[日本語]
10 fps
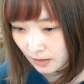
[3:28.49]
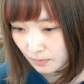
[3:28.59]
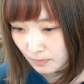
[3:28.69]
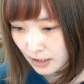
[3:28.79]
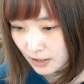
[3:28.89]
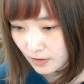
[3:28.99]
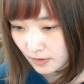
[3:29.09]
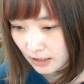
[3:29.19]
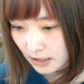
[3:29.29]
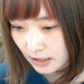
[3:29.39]
水
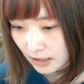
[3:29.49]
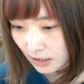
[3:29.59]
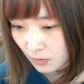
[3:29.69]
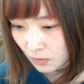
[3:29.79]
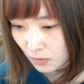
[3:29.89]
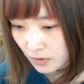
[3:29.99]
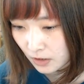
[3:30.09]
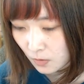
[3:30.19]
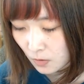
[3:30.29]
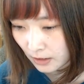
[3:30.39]
木光の同時
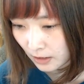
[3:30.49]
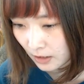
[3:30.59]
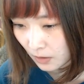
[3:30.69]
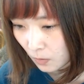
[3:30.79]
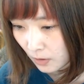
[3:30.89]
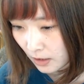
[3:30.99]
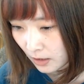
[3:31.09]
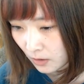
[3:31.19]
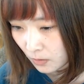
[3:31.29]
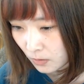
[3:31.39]
攻撃で攻
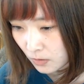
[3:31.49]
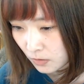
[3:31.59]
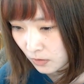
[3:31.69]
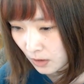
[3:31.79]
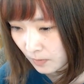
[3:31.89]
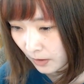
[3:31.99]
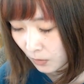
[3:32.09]
撃力12倍